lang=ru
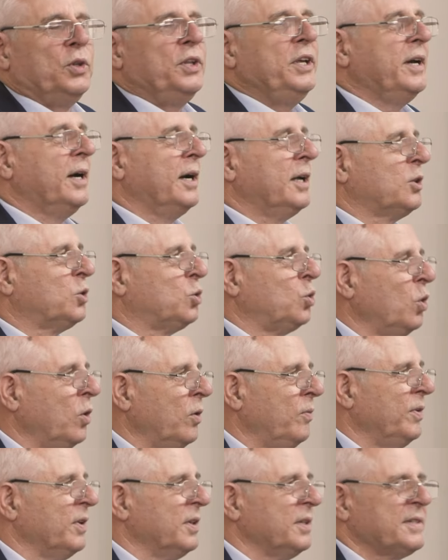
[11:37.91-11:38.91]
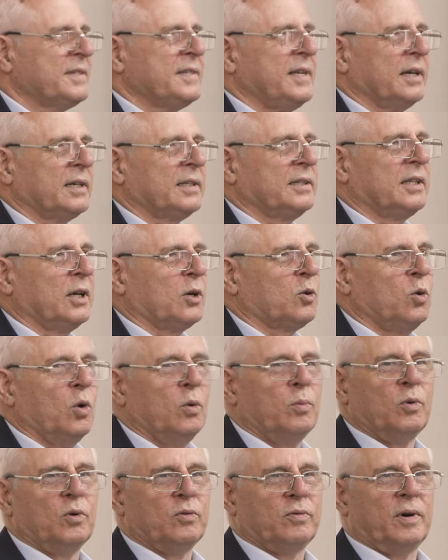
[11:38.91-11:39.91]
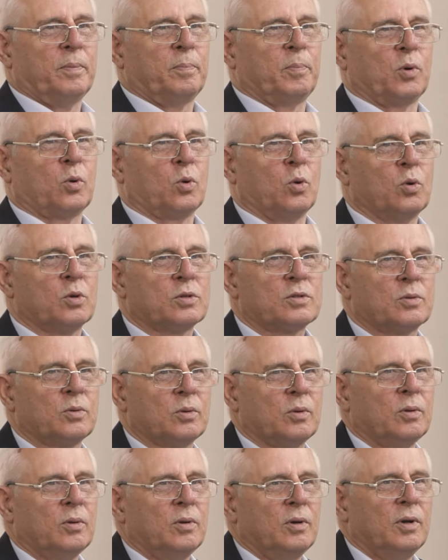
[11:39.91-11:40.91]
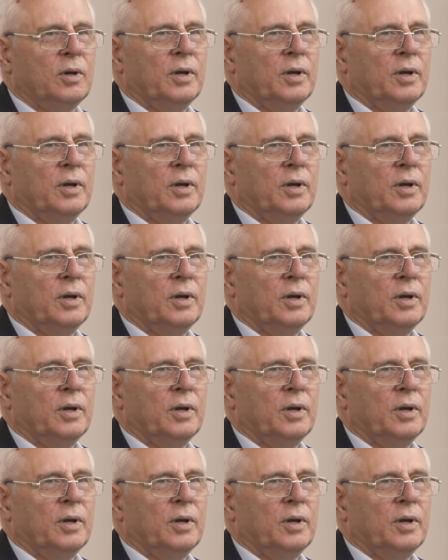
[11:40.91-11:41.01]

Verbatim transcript: не готовился к такому вопросу.